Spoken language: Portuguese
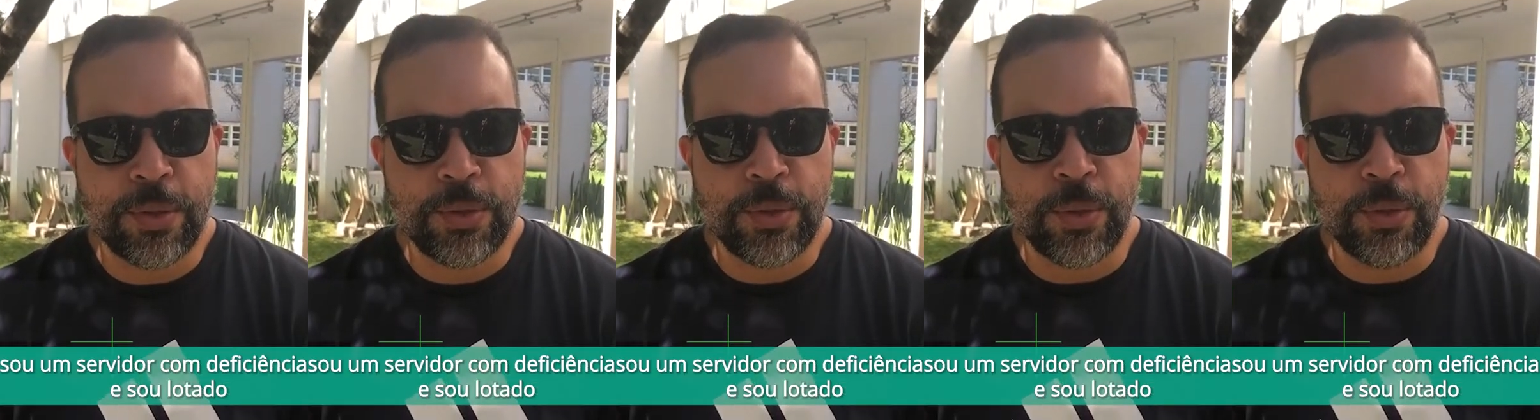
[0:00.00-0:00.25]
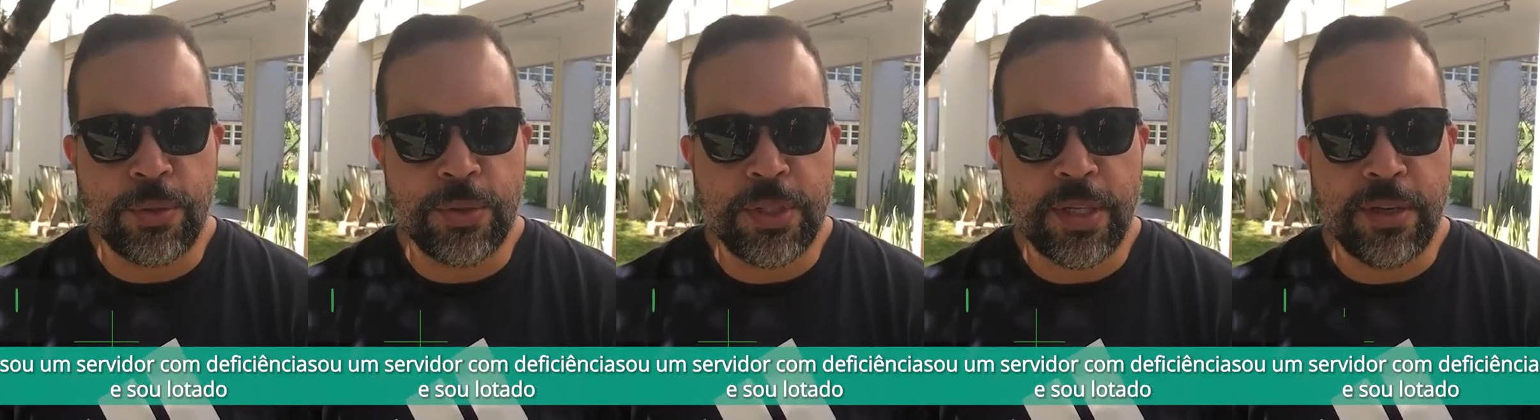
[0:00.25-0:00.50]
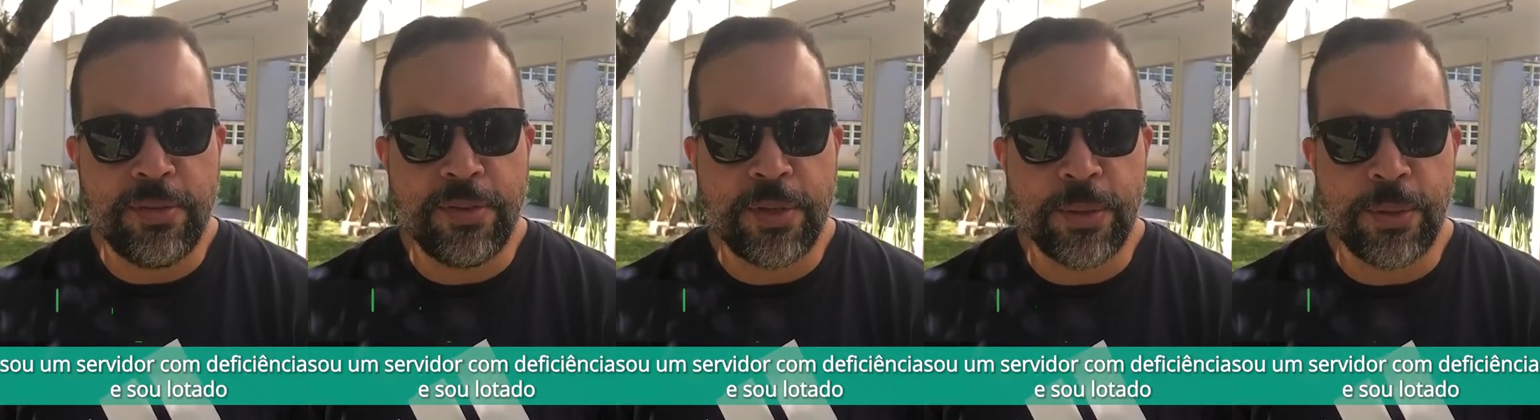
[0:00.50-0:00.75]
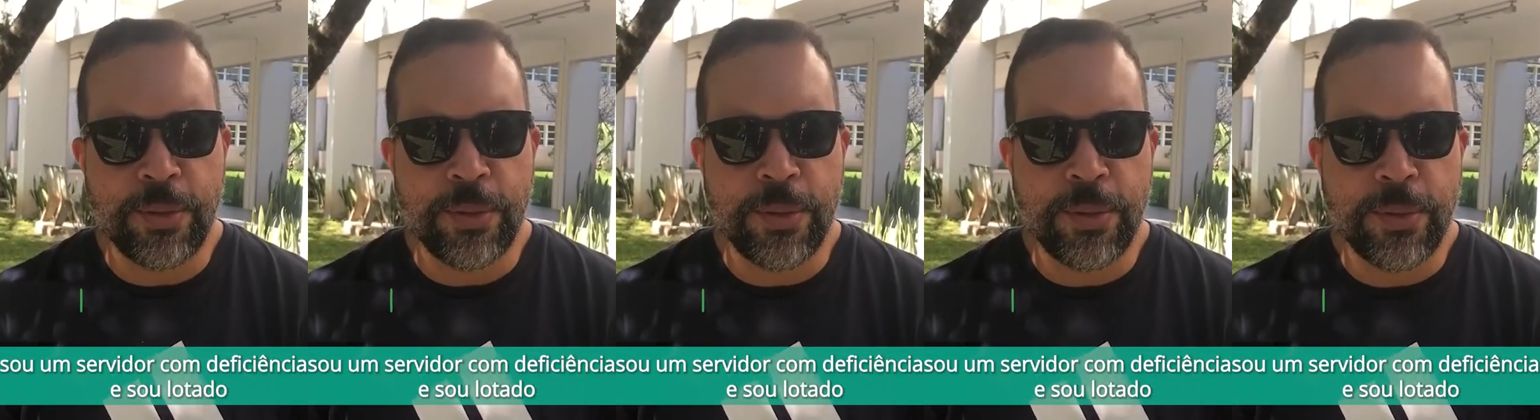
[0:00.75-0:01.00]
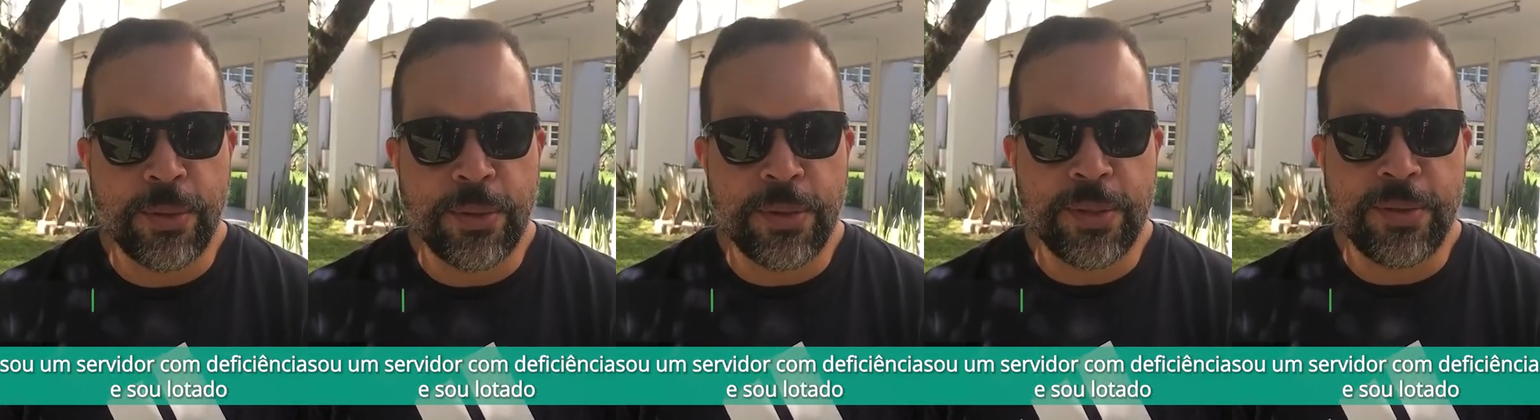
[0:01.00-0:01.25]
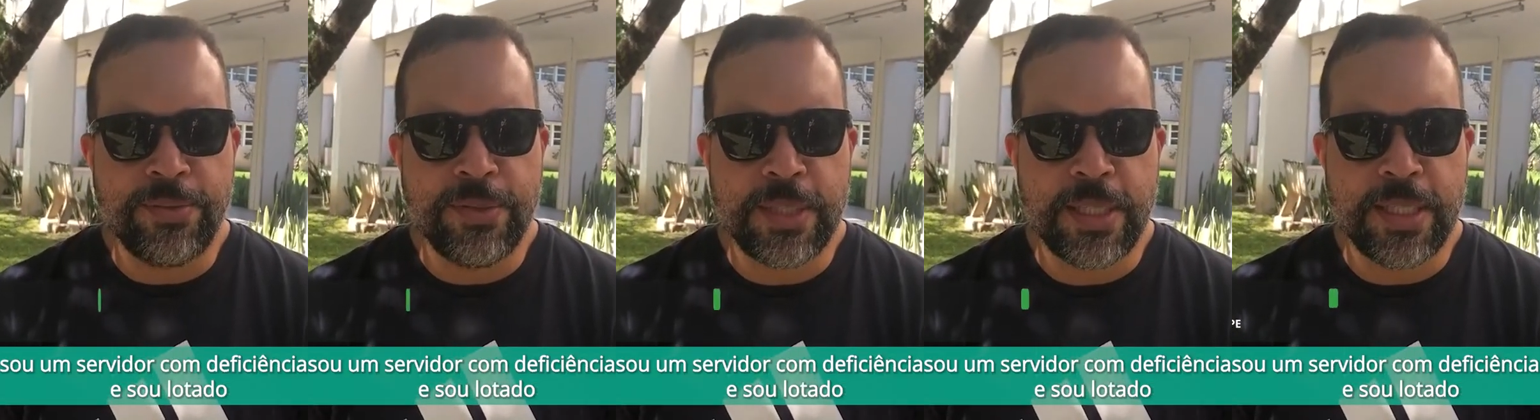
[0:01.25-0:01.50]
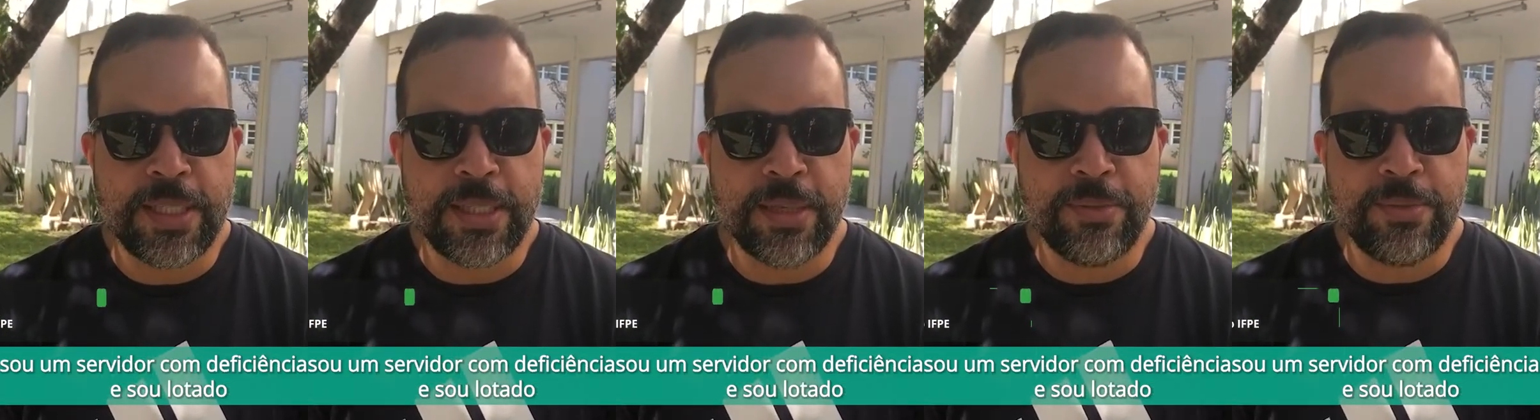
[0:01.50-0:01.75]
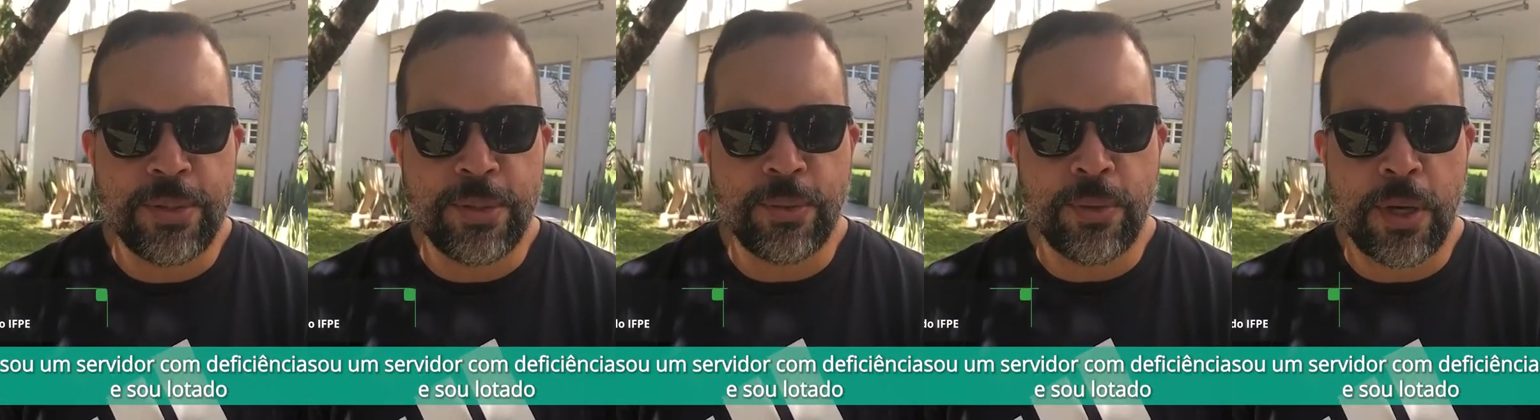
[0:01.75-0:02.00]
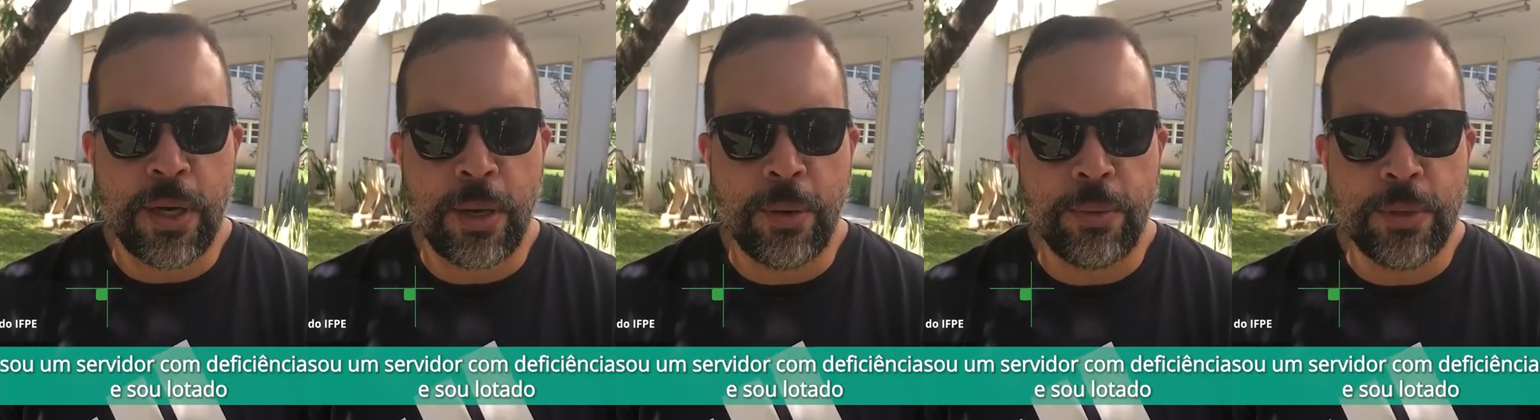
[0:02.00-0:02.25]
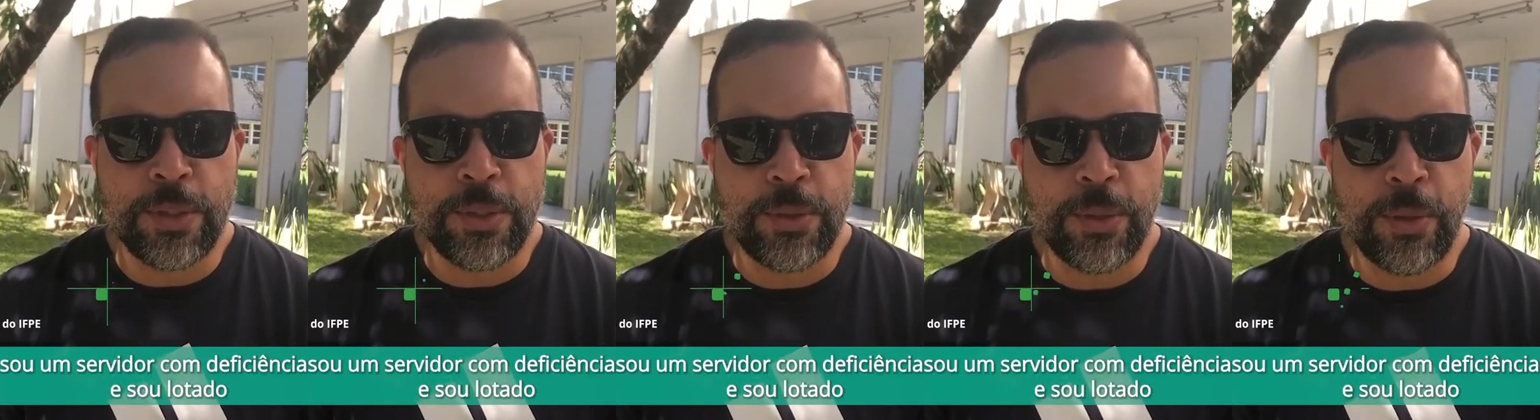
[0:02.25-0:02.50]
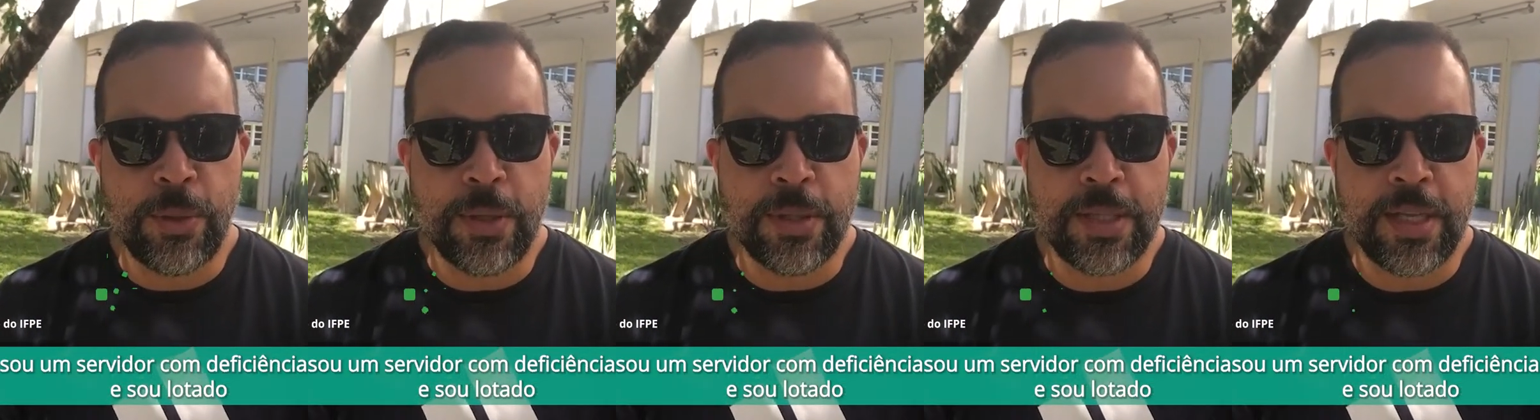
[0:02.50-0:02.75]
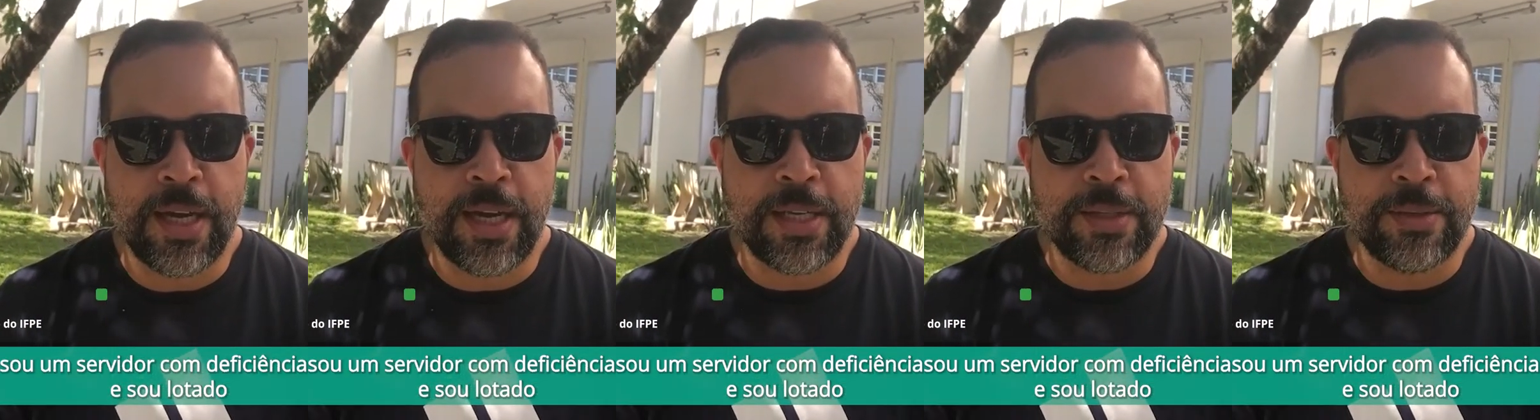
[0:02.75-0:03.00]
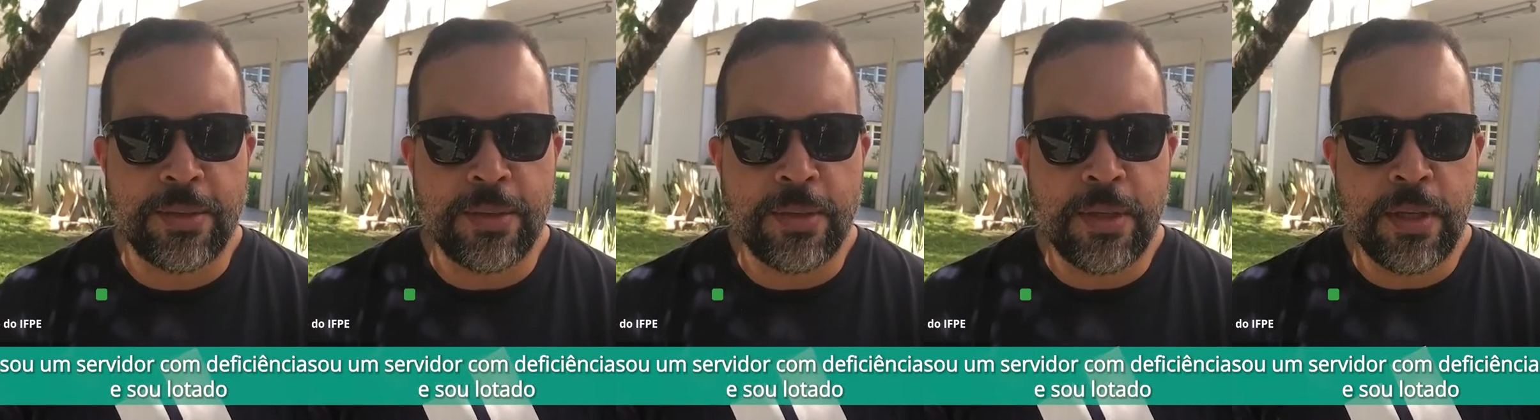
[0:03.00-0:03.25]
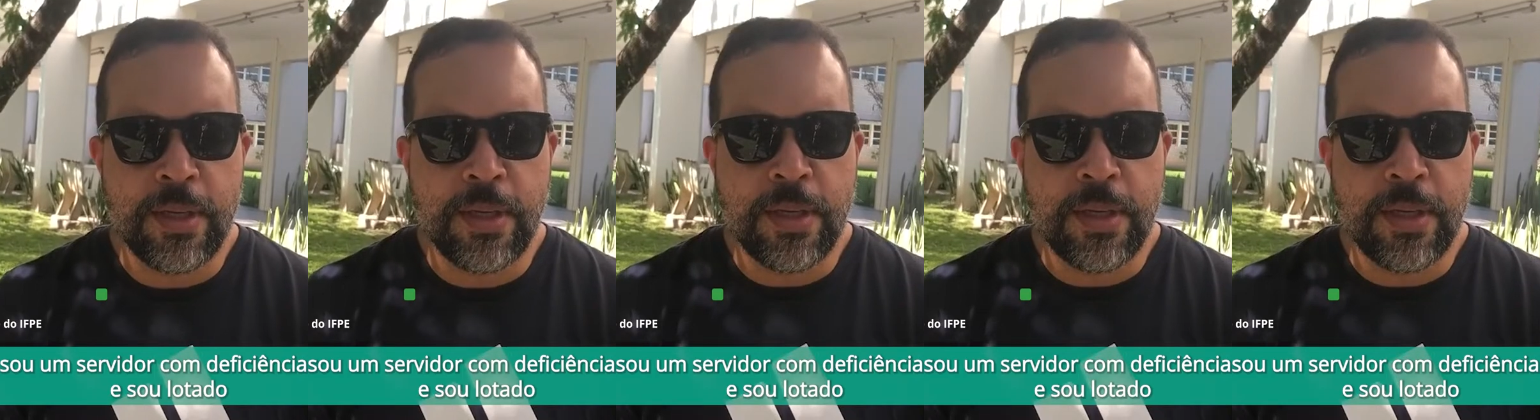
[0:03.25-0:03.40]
Eu sou um servidor com deficiência visual e sou lotado